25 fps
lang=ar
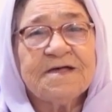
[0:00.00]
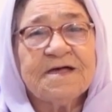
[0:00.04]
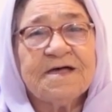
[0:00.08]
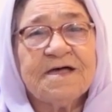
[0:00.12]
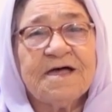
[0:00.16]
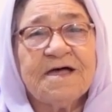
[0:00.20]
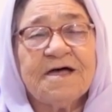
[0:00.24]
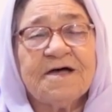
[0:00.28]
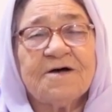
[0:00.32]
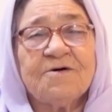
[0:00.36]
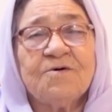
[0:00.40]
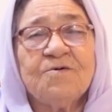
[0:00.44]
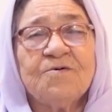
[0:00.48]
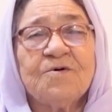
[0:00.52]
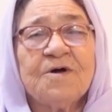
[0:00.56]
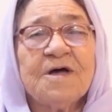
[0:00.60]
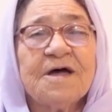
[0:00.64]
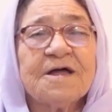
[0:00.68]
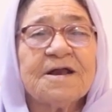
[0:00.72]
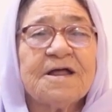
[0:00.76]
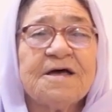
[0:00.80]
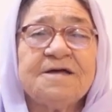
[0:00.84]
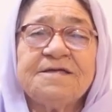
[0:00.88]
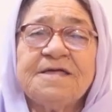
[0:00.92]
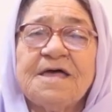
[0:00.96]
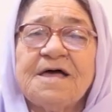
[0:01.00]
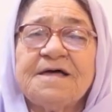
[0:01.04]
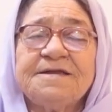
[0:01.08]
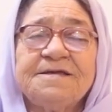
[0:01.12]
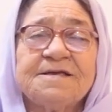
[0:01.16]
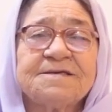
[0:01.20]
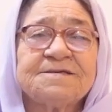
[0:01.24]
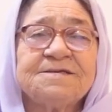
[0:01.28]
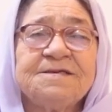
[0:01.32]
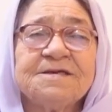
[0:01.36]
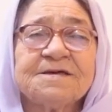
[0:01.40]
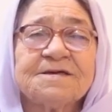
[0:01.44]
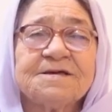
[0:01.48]
ها وقال يعني
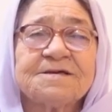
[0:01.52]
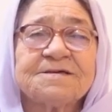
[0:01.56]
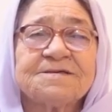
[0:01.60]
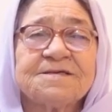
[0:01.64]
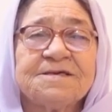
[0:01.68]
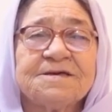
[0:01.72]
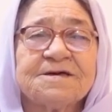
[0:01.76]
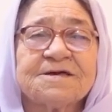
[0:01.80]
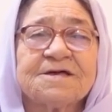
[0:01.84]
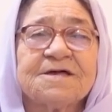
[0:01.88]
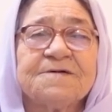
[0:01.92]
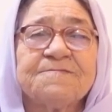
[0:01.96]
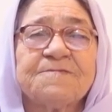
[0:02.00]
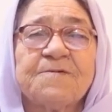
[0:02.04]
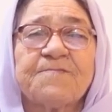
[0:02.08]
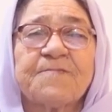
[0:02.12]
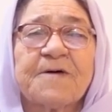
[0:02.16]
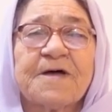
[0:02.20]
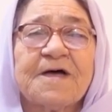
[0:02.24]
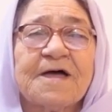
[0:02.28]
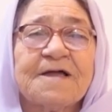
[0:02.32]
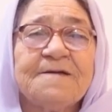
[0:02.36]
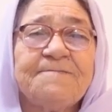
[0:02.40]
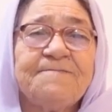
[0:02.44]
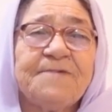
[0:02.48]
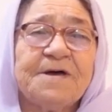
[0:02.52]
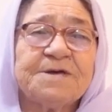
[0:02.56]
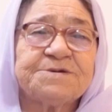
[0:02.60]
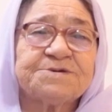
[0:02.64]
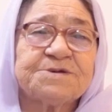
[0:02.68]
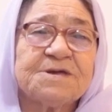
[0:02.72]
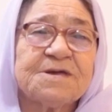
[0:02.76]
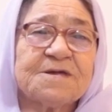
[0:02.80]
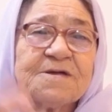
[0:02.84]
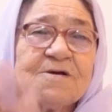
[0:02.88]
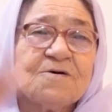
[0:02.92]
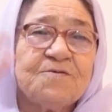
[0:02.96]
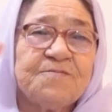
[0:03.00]
كثير كثير كم بقلب
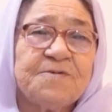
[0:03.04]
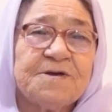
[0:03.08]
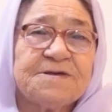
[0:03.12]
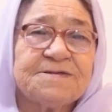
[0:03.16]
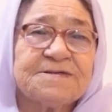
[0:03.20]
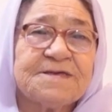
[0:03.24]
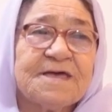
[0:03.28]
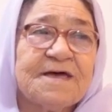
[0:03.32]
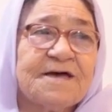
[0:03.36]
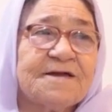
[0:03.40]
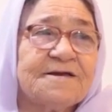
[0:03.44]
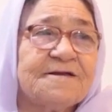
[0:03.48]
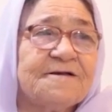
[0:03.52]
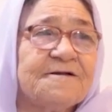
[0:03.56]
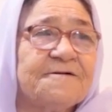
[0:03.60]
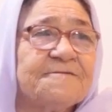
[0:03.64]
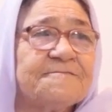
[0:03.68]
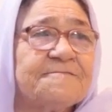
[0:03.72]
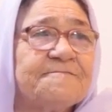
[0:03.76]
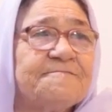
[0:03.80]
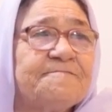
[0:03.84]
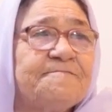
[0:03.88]
بعشيقة وبعزاني